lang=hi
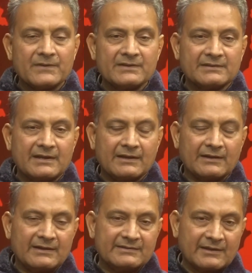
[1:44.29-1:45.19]
इज़ एन
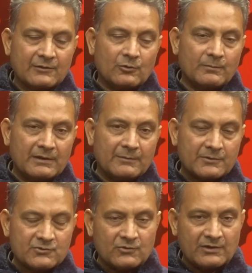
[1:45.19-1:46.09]
इज़ अ ग्लोबल
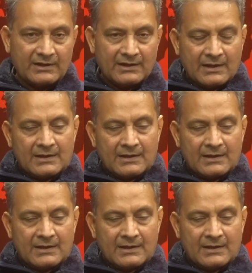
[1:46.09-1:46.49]
अपॉर्चुनिटी